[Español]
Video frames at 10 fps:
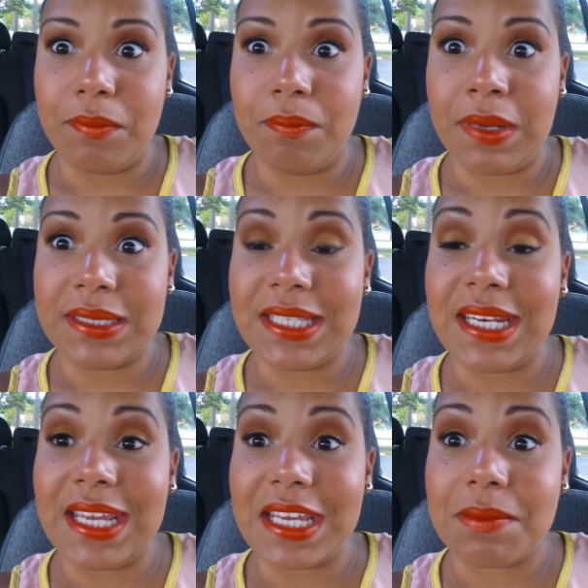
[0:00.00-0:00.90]

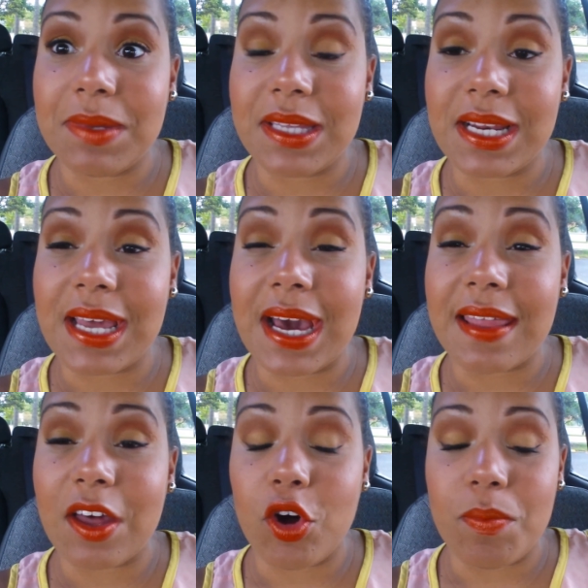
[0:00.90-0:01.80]
mantenerme
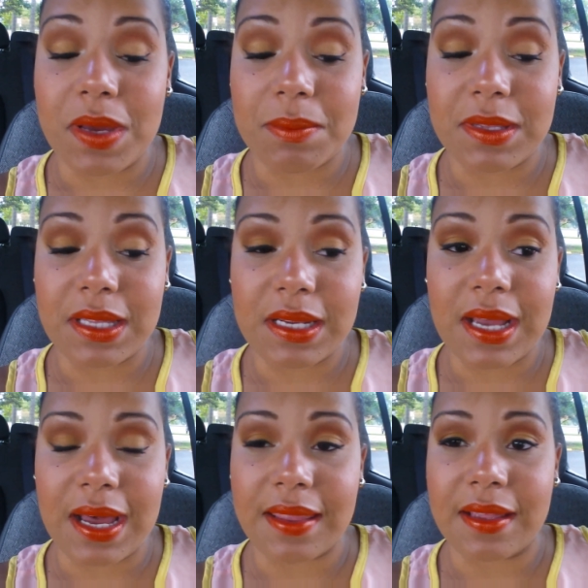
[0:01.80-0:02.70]
delgada, con verme
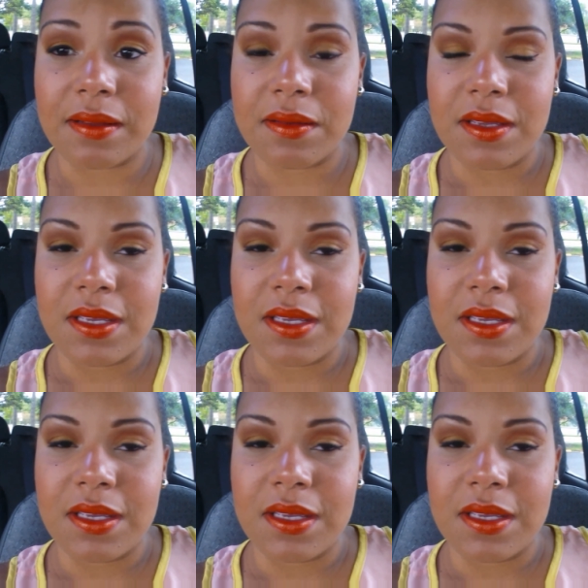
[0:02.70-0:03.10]
delgada.